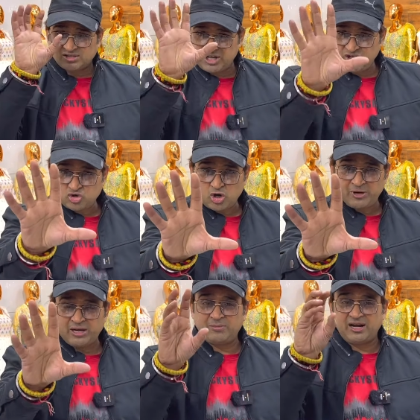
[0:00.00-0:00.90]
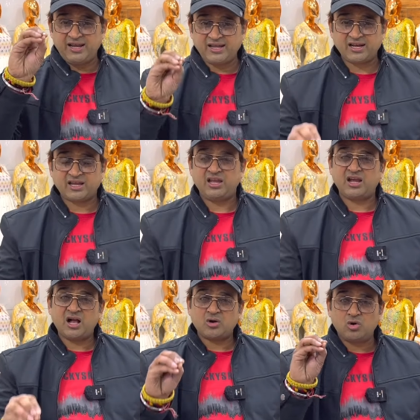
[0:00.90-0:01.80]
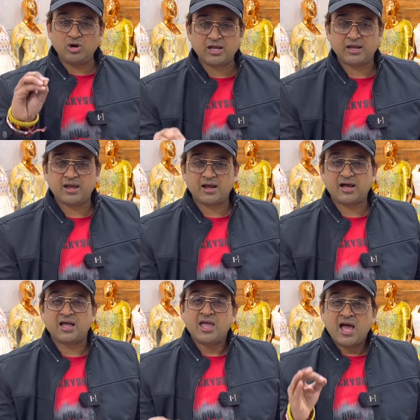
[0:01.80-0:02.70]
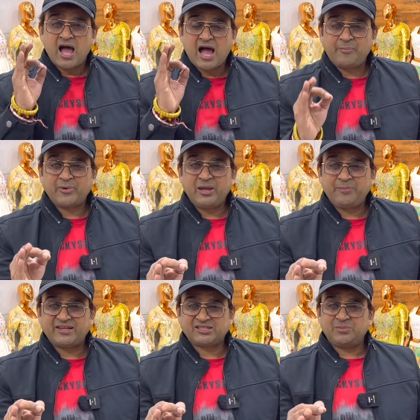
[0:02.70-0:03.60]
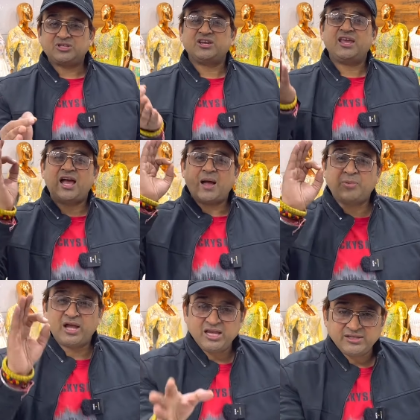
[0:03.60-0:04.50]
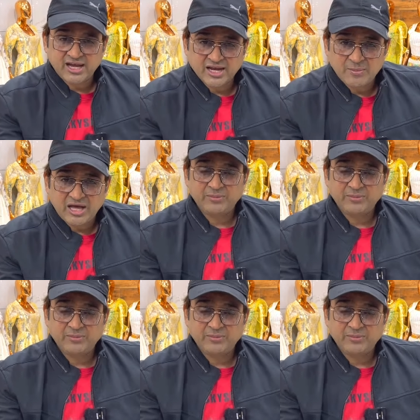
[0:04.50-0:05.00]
स्क्रीनशॉट पे नंबर लेके रखिएगा कॉल करिएगा आपके ही पैसे बचने हैं आपका ही जाके माल